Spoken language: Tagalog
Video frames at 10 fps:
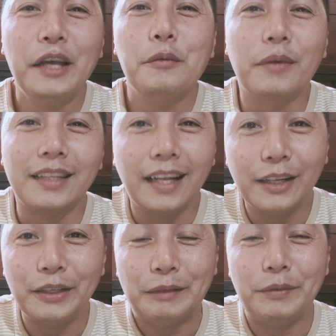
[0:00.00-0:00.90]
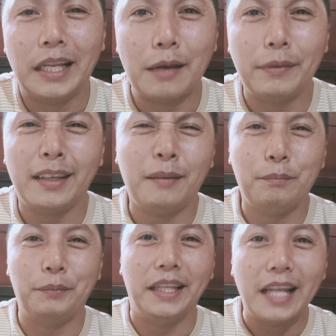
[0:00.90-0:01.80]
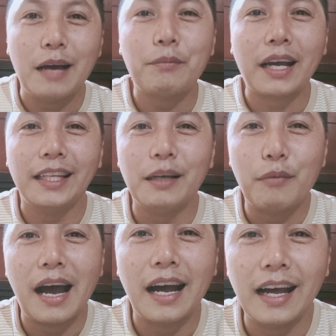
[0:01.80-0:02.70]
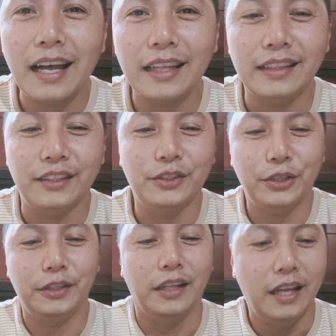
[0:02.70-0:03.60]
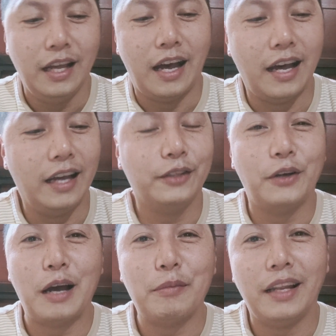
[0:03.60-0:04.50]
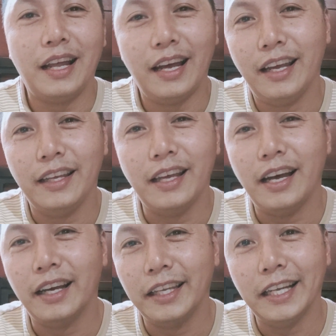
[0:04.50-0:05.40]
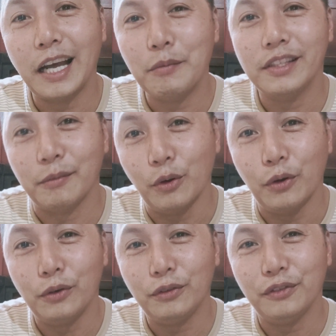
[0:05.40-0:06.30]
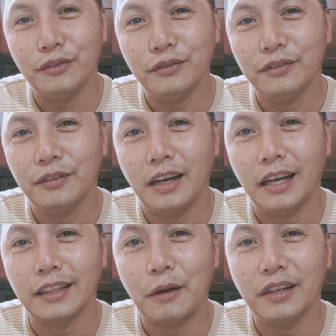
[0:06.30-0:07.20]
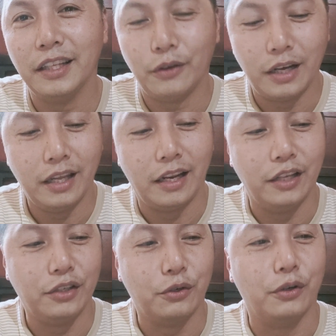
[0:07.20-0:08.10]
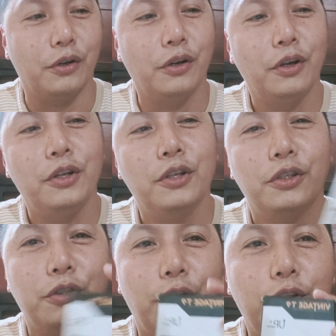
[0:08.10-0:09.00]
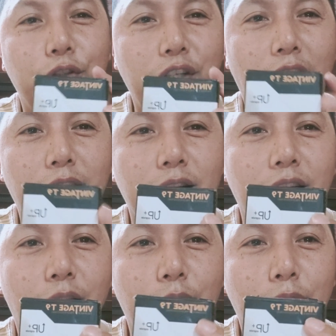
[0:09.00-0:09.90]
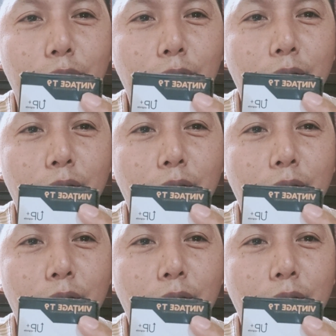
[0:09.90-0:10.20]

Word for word: matagal ko nang pinapa pinapakinabangan Yun, uh, ito nga pala ay uh, ginagamit sa buhok Ang tawag dito ay razor So ito siya, uh,